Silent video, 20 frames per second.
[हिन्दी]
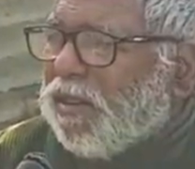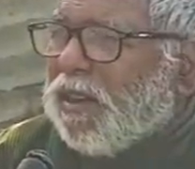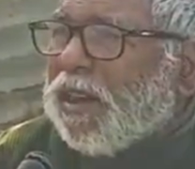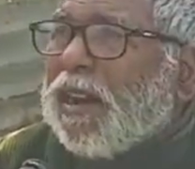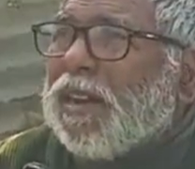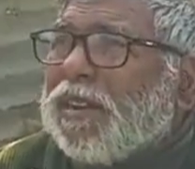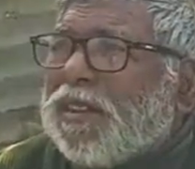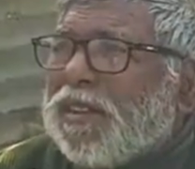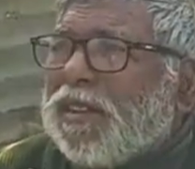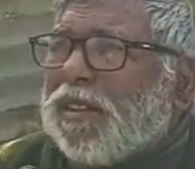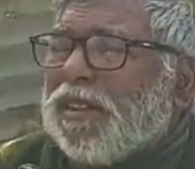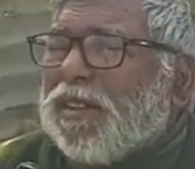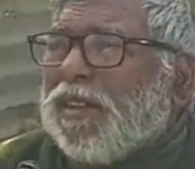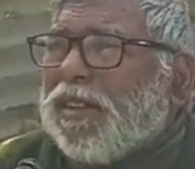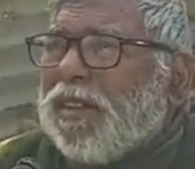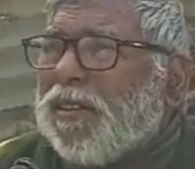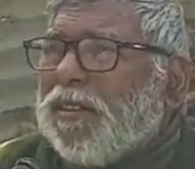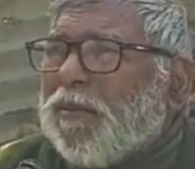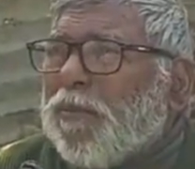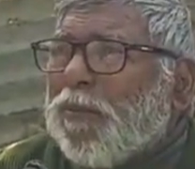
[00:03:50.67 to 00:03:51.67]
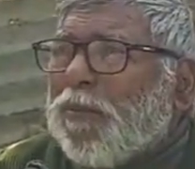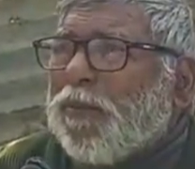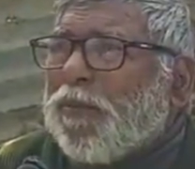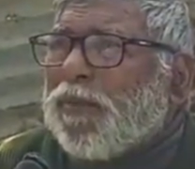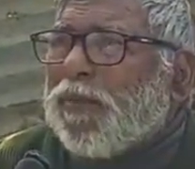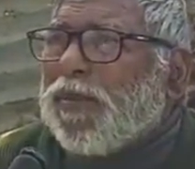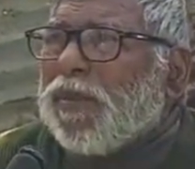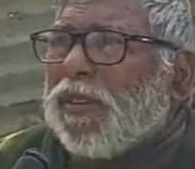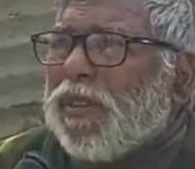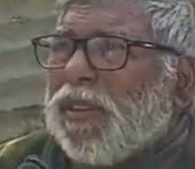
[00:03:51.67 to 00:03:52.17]
कैंसर दी
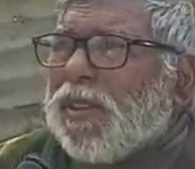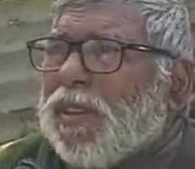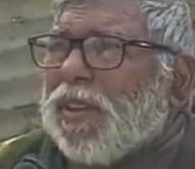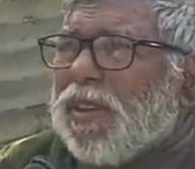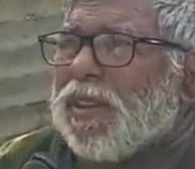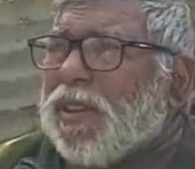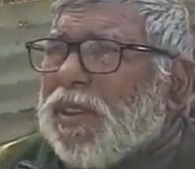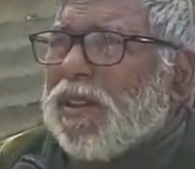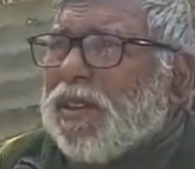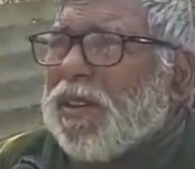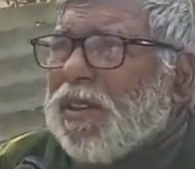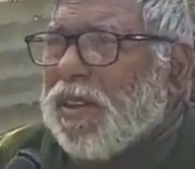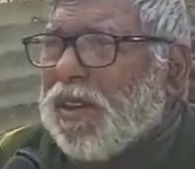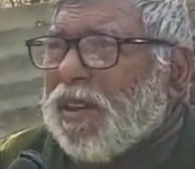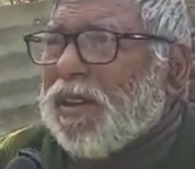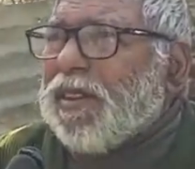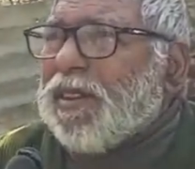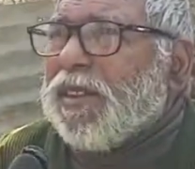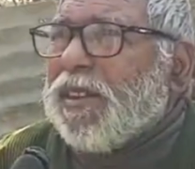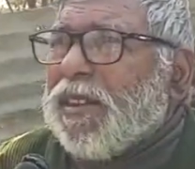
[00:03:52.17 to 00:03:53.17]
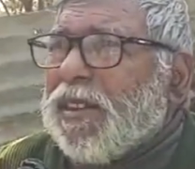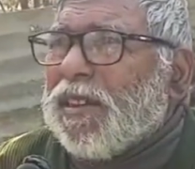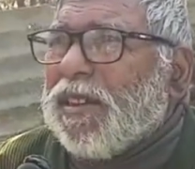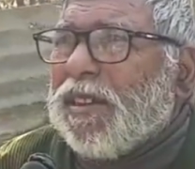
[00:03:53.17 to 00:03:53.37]
हां जी